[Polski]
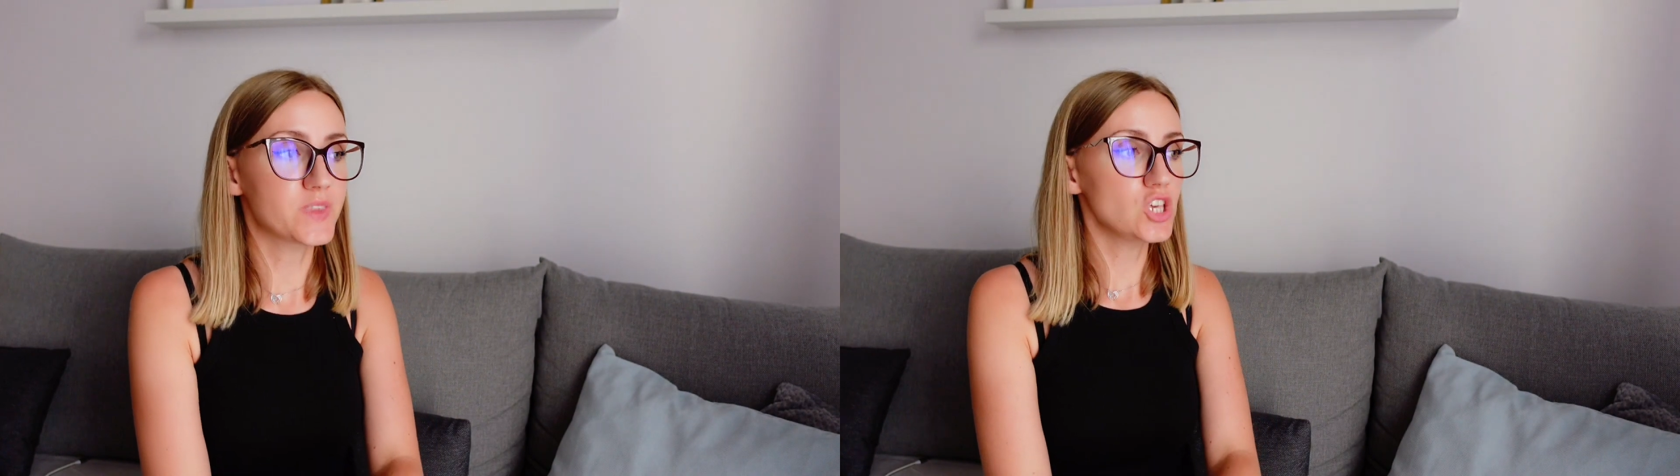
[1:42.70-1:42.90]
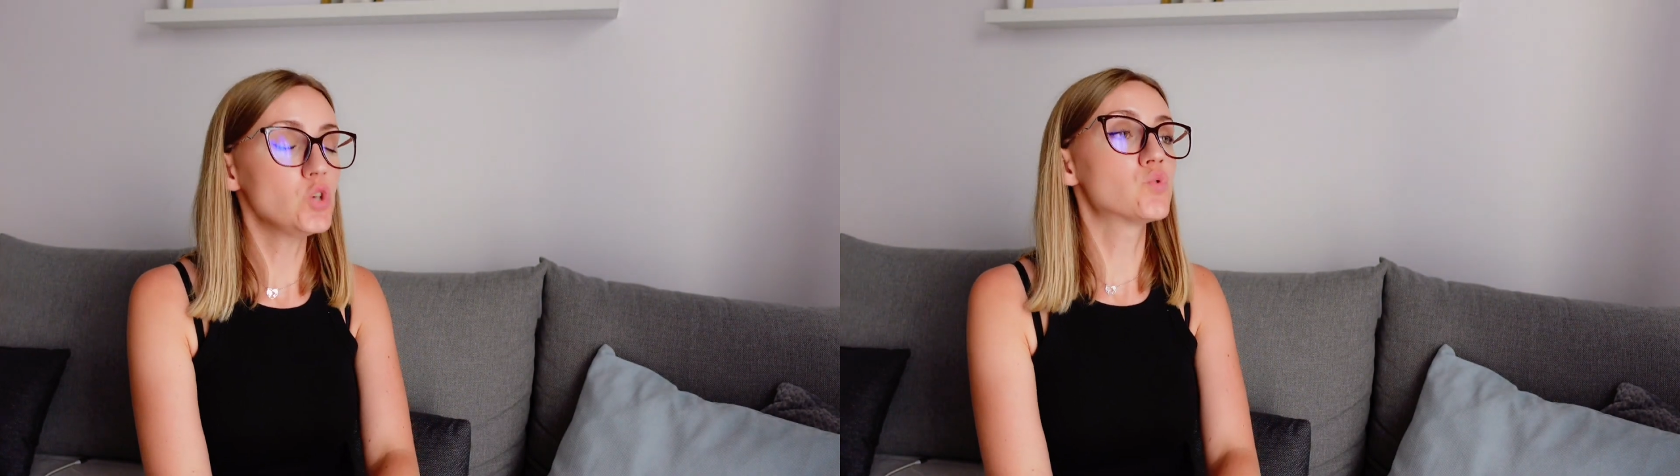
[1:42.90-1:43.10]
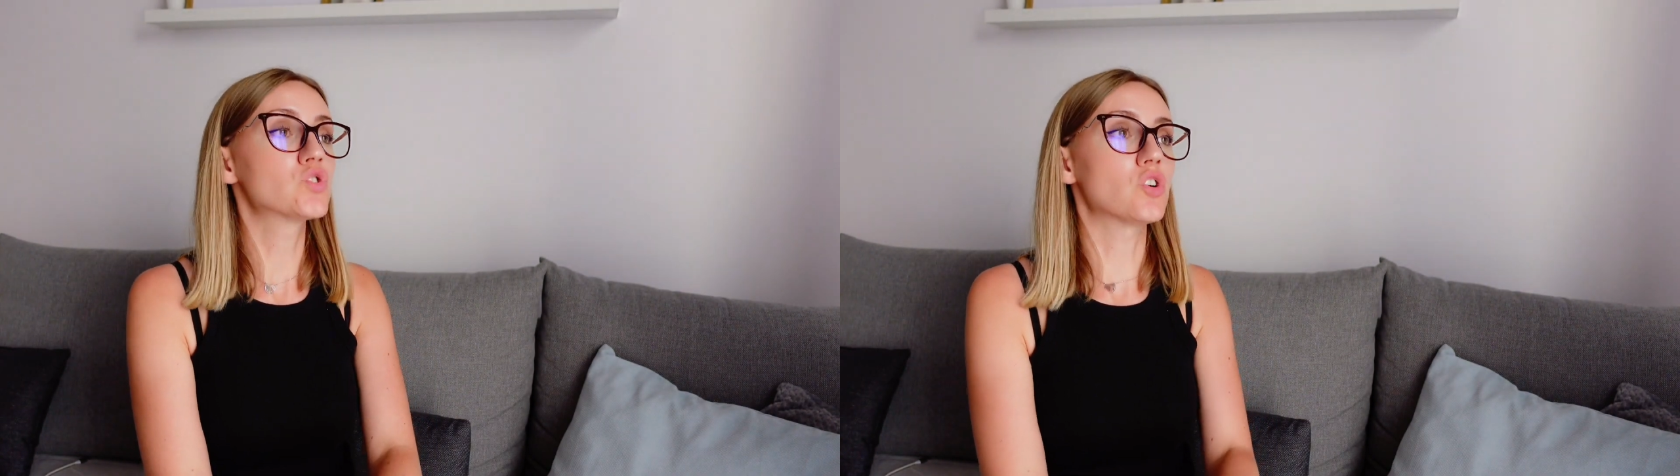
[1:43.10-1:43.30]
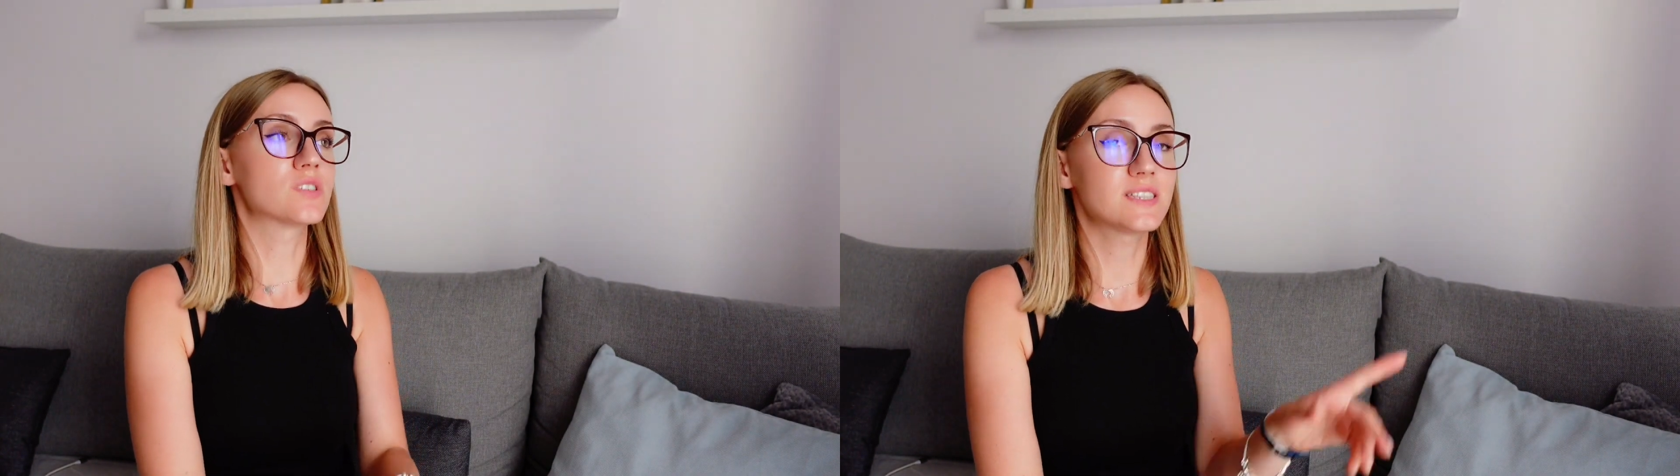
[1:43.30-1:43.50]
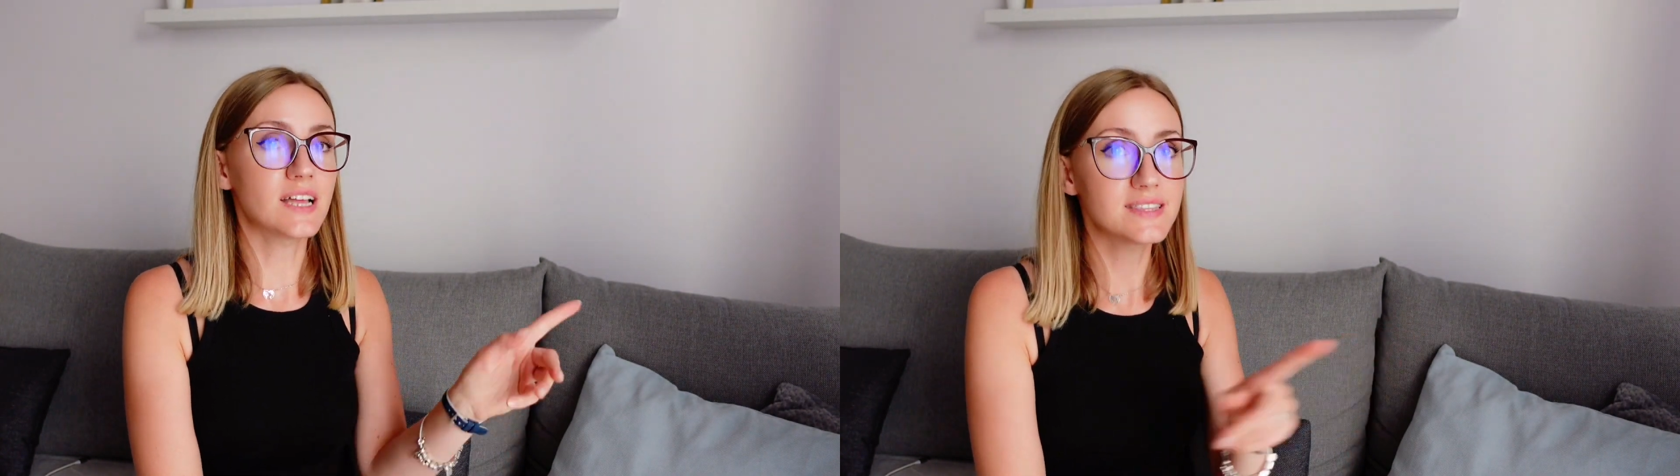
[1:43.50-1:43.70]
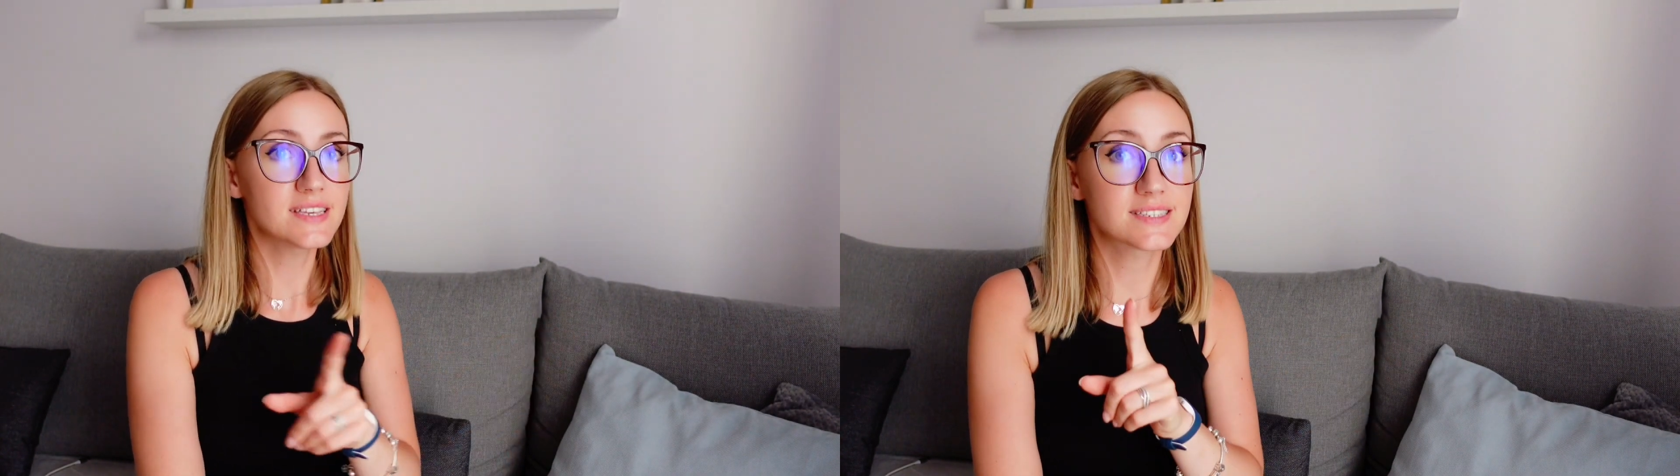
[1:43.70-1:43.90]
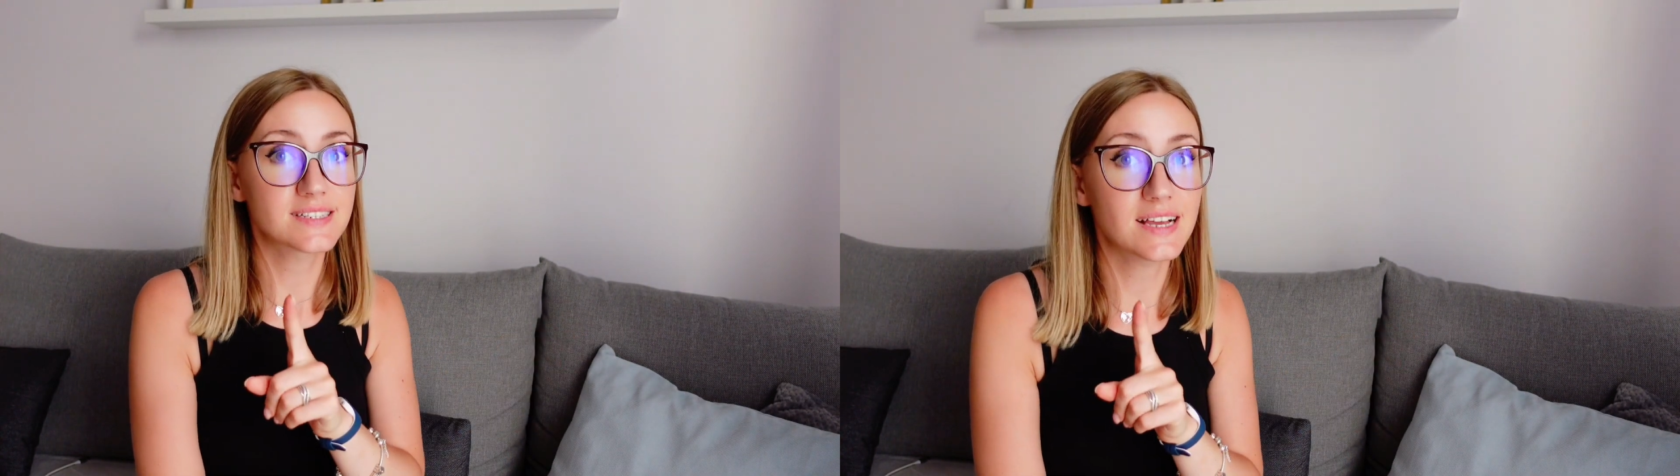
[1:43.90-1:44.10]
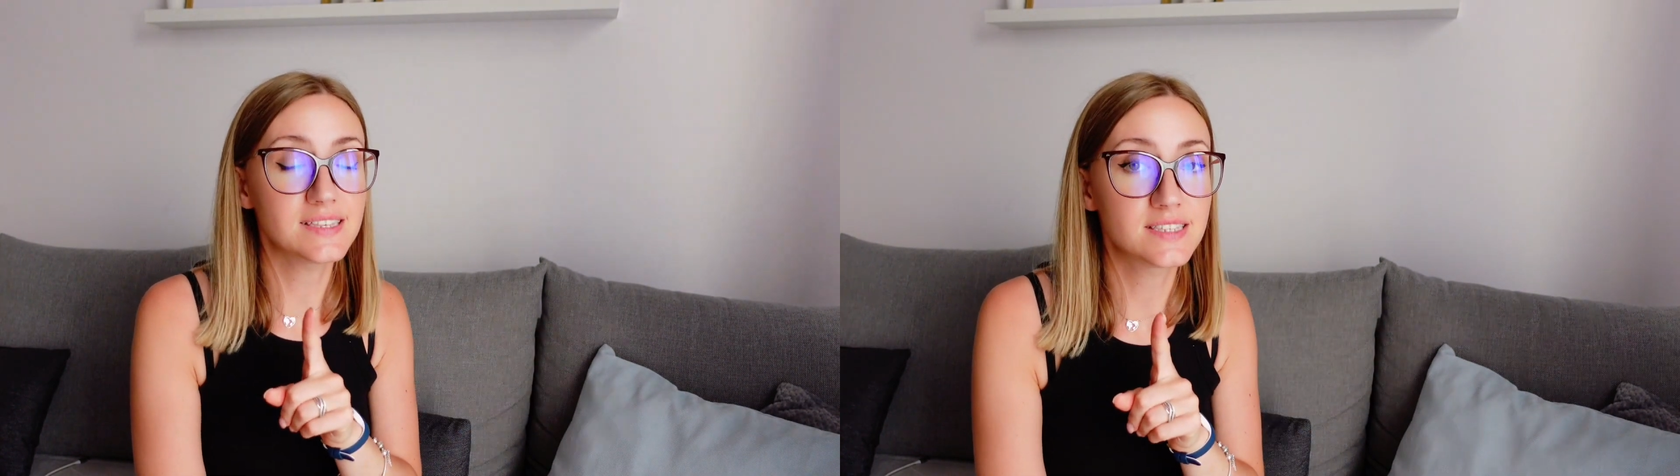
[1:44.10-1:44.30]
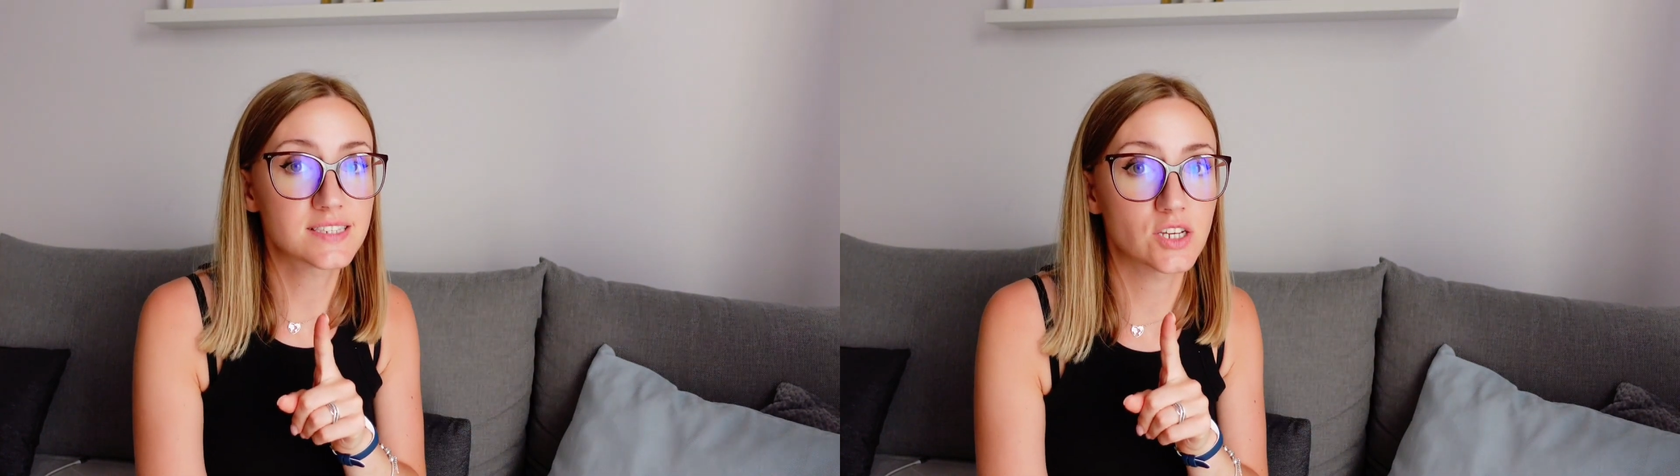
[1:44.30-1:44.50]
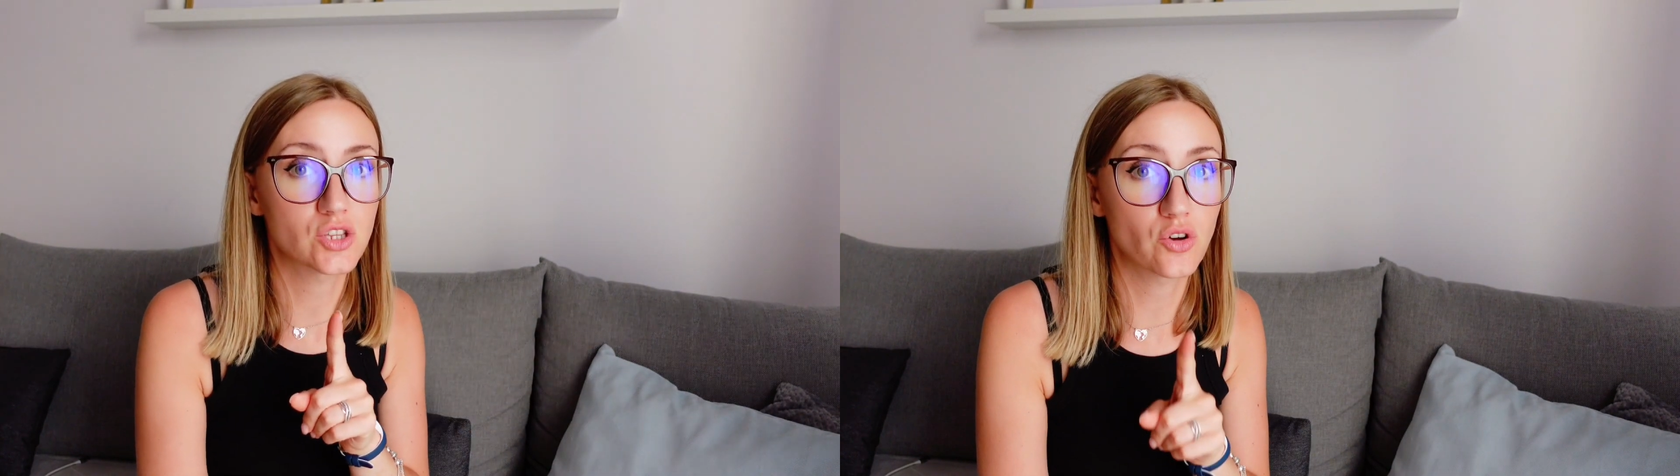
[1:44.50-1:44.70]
I już ostatnia z granic e,